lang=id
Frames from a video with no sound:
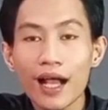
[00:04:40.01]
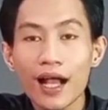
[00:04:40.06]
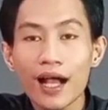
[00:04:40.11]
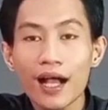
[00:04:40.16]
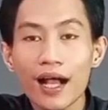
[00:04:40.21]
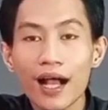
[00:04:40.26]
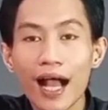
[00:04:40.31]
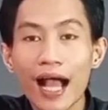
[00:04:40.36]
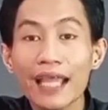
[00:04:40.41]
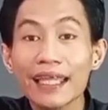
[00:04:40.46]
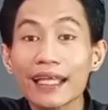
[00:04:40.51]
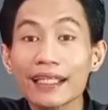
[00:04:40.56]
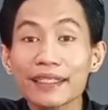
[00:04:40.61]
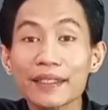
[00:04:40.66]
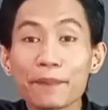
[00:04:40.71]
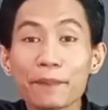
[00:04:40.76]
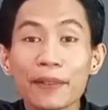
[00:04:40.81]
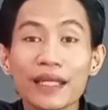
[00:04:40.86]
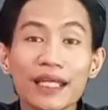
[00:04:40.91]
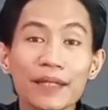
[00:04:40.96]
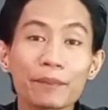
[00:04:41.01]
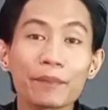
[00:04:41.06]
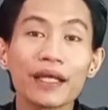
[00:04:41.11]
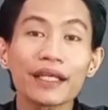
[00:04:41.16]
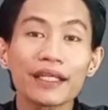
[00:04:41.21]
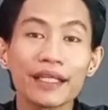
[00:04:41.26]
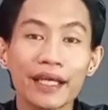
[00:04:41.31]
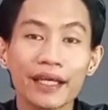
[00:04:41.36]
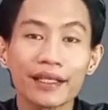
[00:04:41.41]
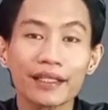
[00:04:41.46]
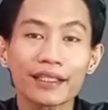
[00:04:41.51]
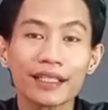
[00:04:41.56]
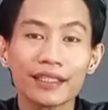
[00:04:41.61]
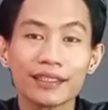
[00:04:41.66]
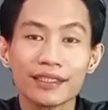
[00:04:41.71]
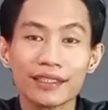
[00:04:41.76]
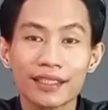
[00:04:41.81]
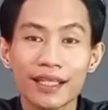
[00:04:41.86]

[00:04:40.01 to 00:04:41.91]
uh, ayatnya pendek-pendek dan